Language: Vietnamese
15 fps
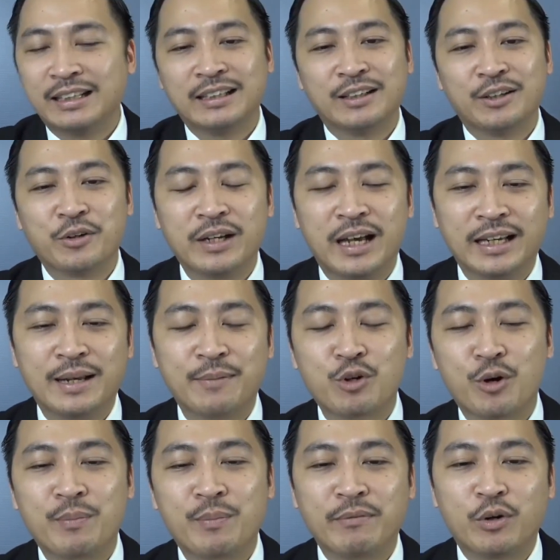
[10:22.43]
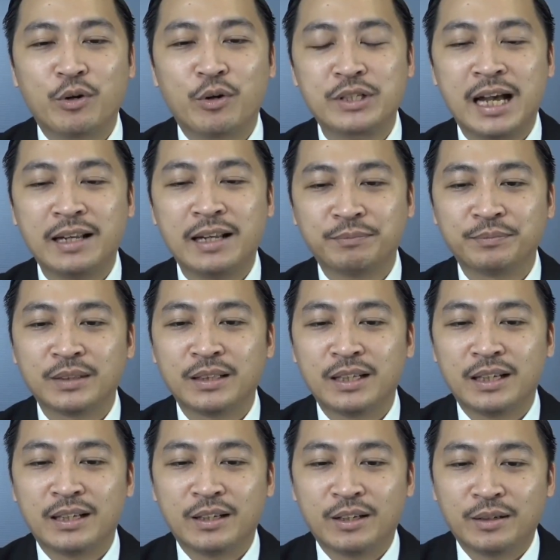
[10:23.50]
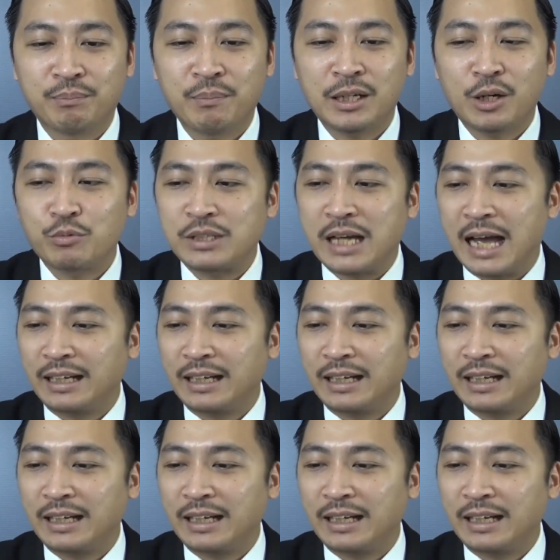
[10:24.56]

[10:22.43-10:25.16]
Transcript: ok anh em comment vào ô chat bất động sản